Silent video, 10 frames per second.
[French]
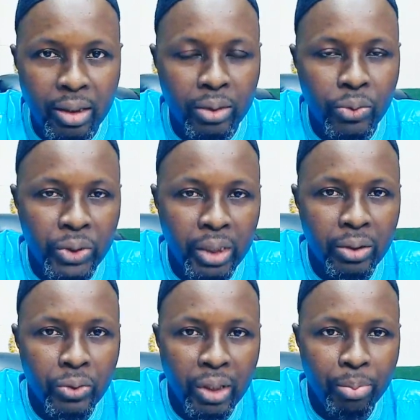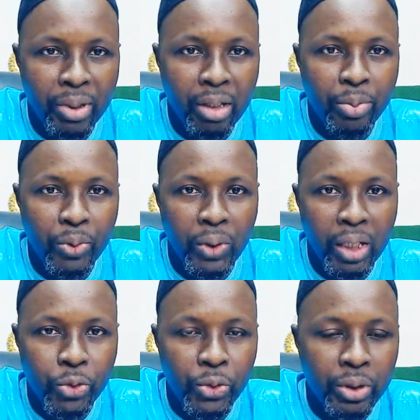à tous ceux qui nous appellent pour la
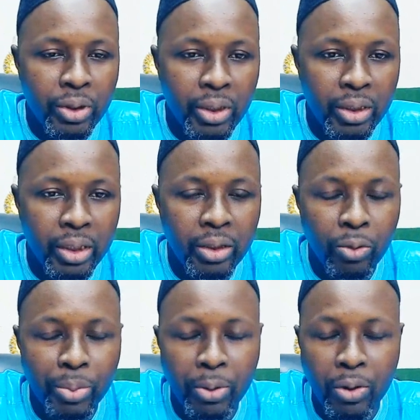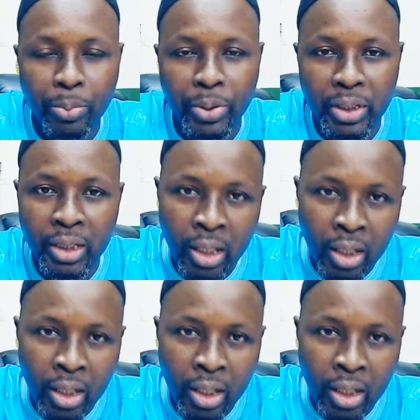suite de ceux qui n'ont pas compris.